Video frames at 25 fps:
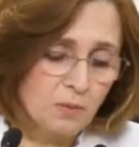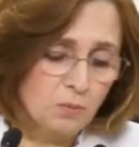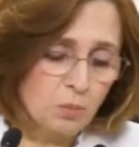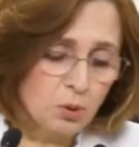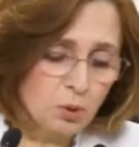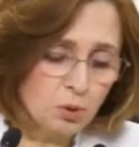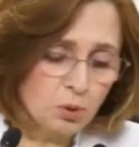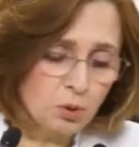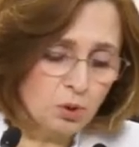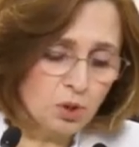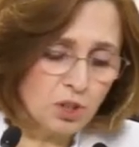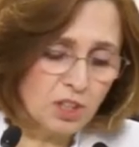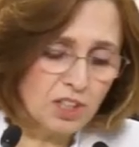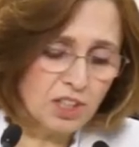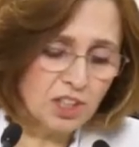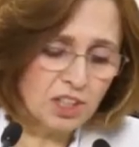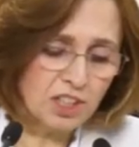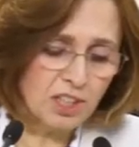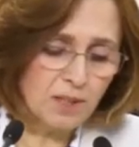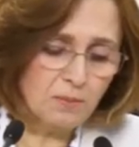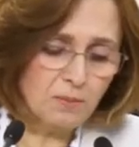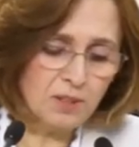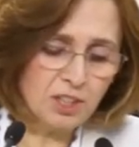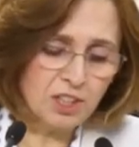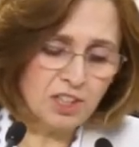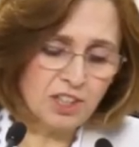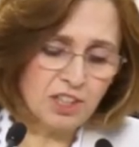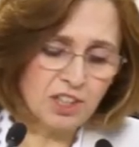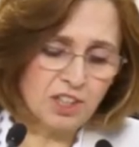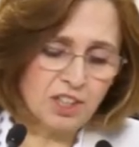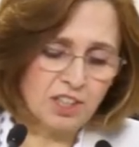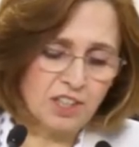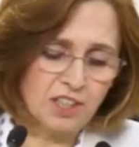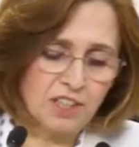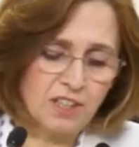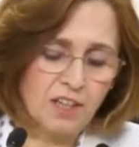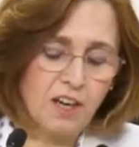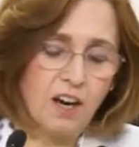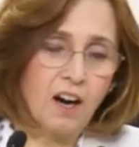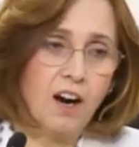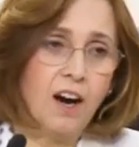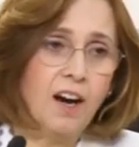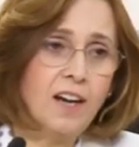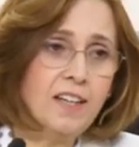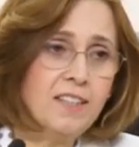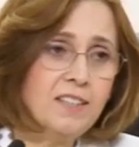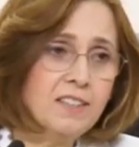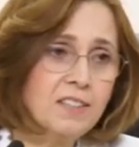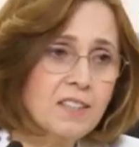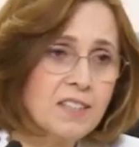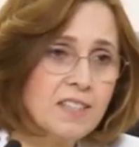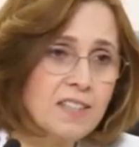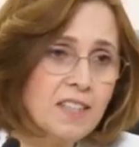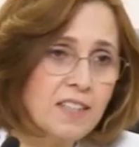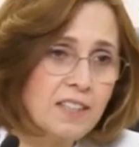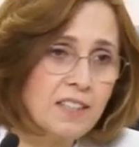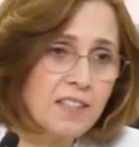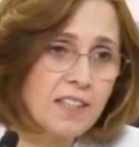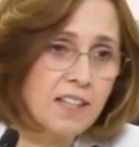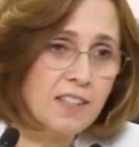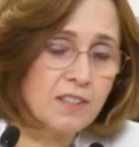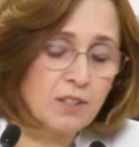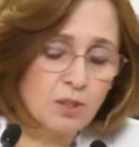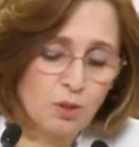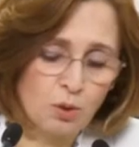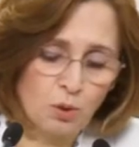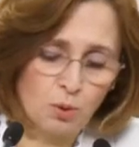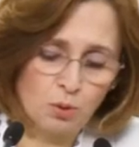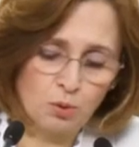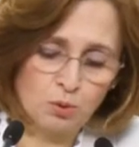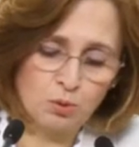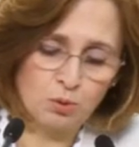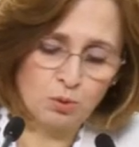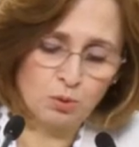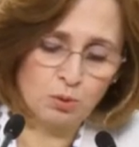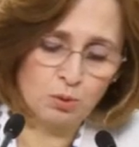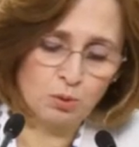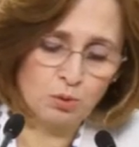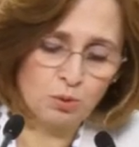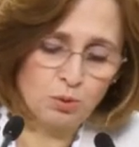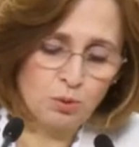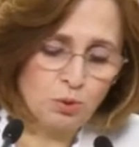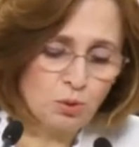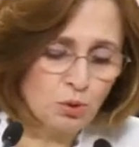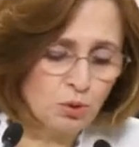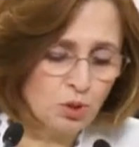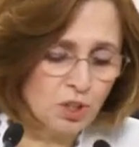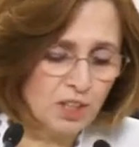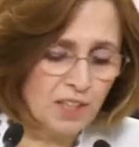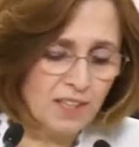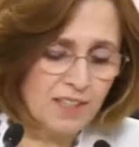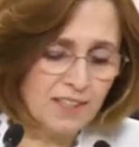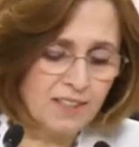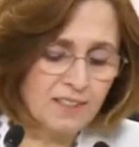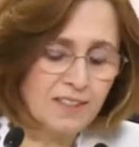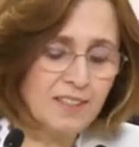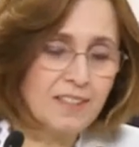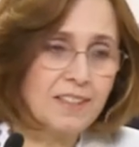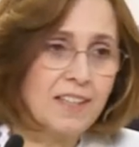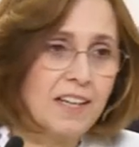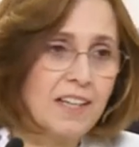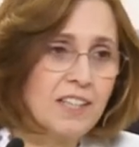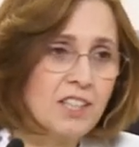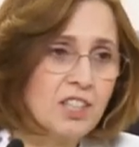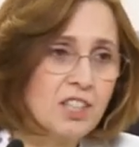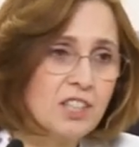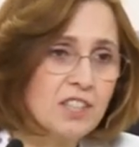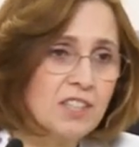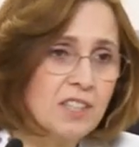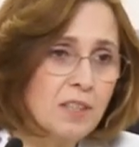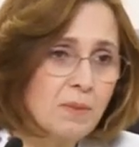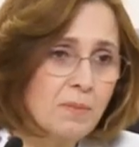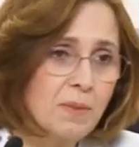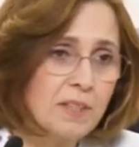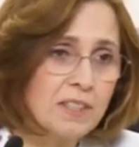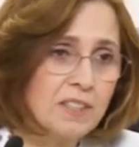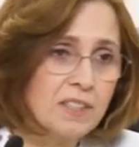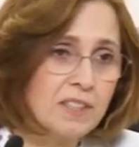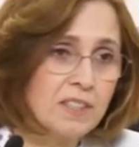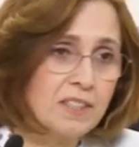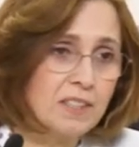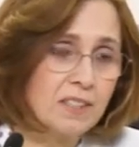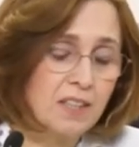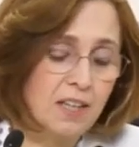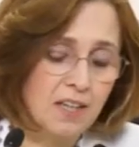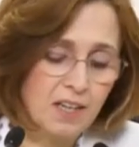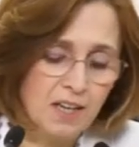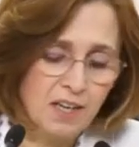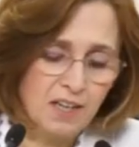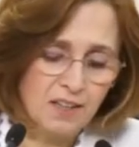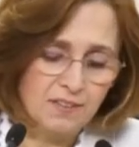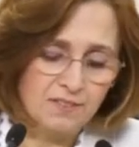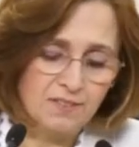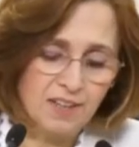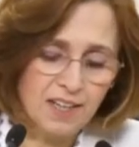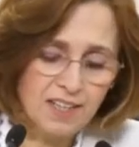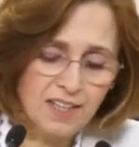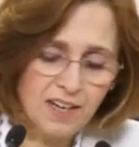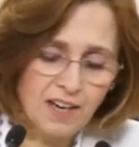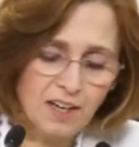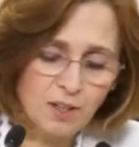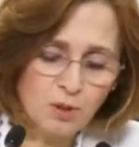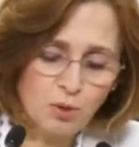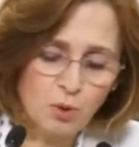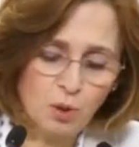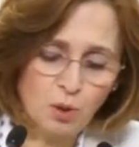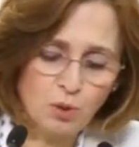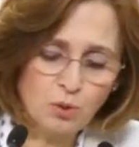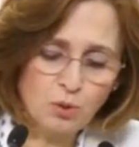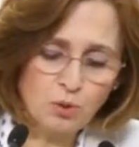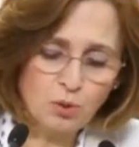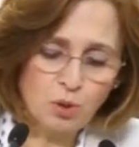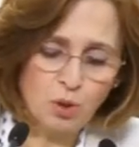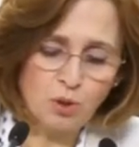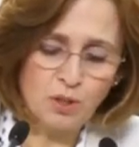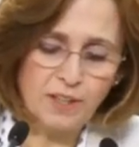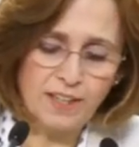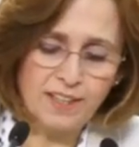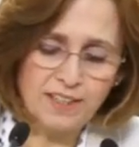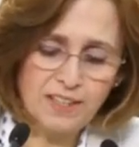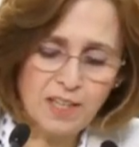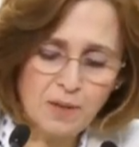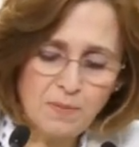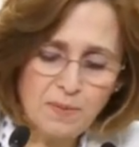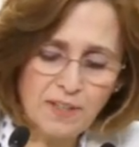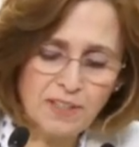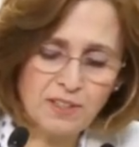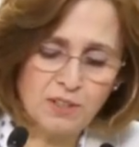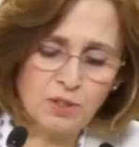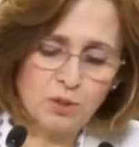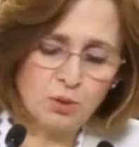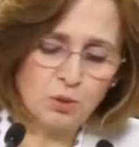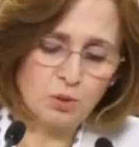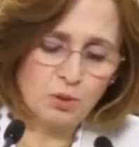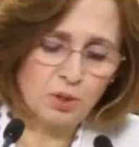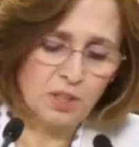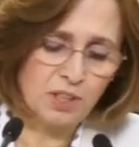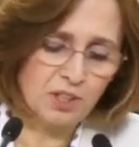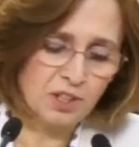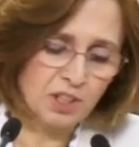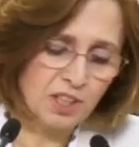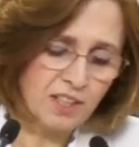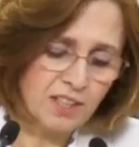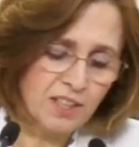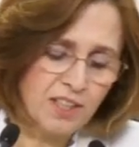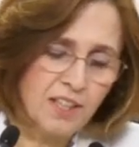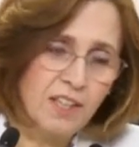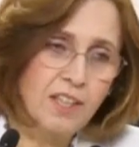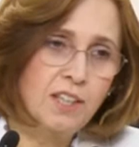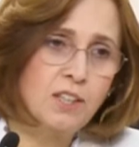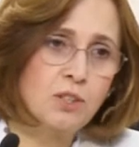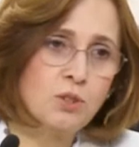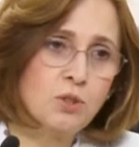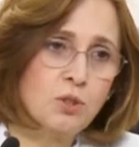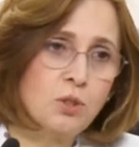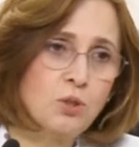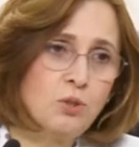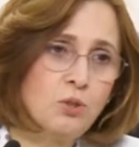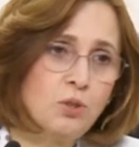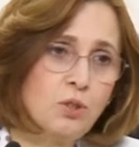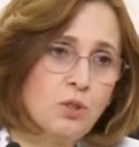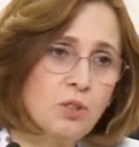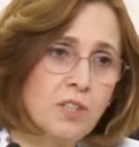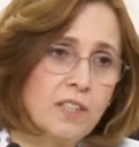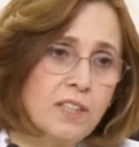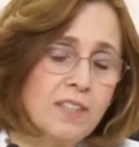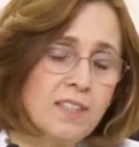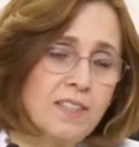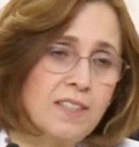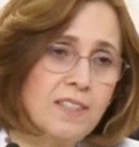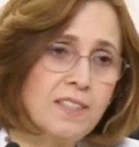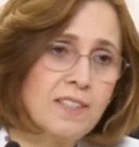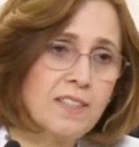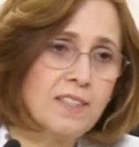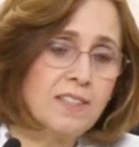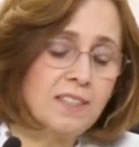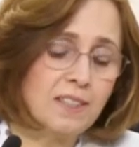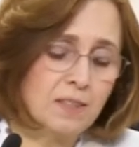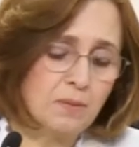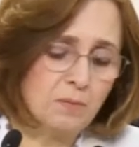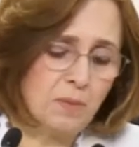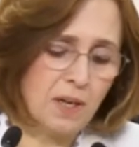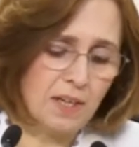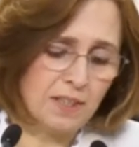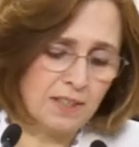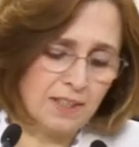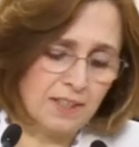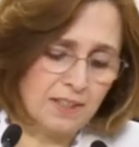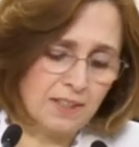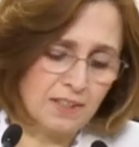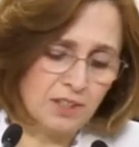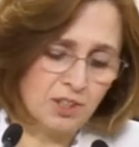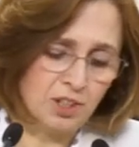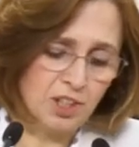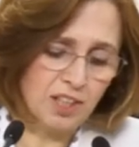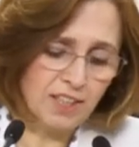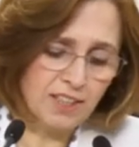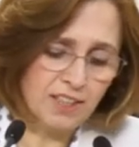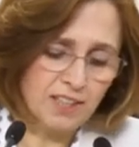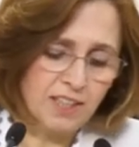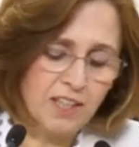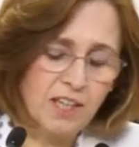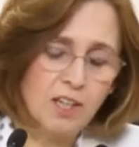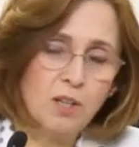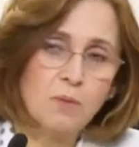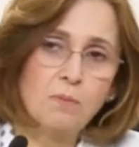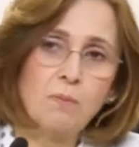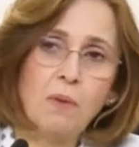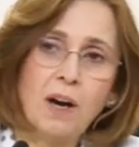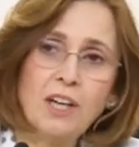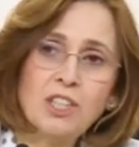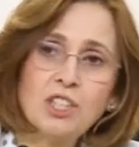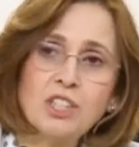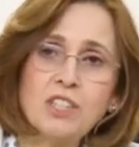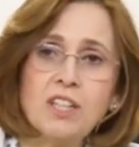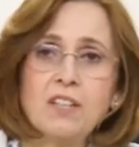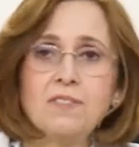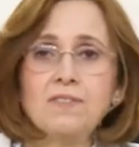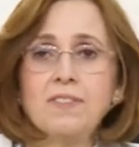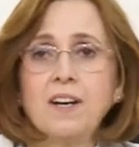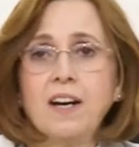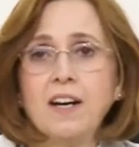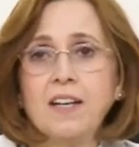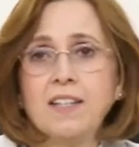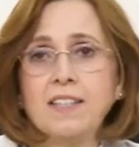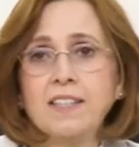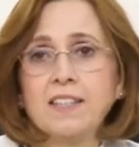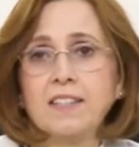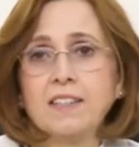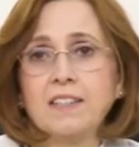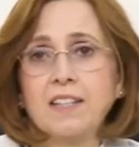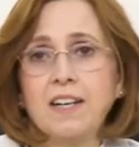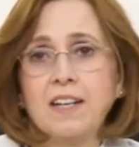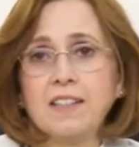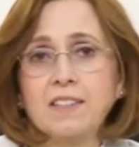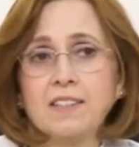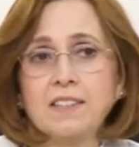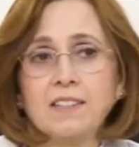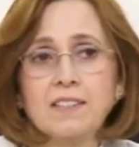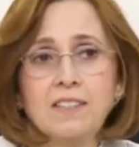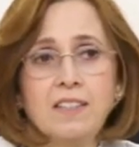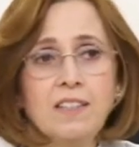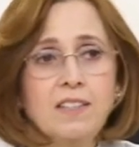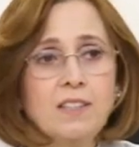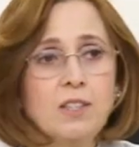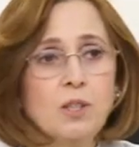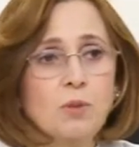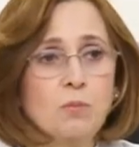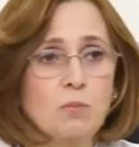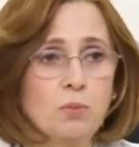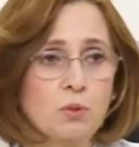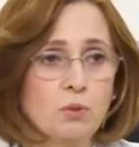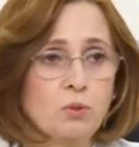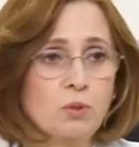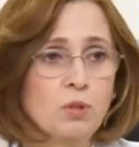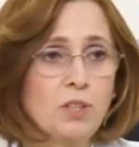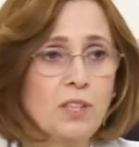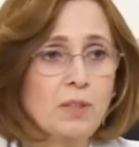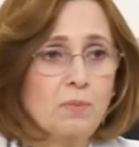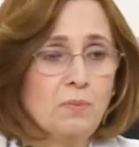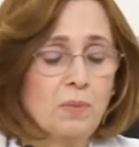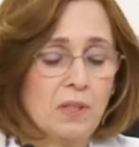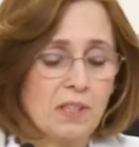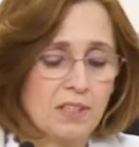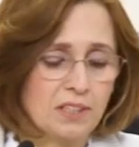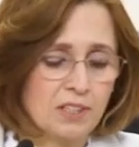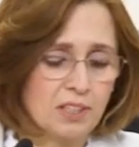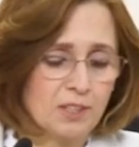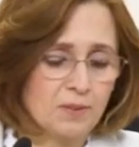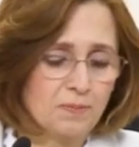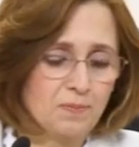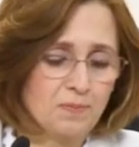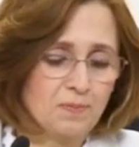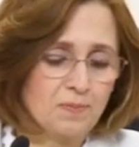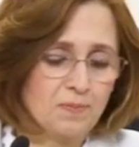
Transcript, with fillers: Bu suçu işlemiş kişi aynı zihniyette olduğu, düşüncelerini değiştirmediği veya kontrol edemediği sürece çocukları istismar edecek başka faaliyetlerde de bulunabilir.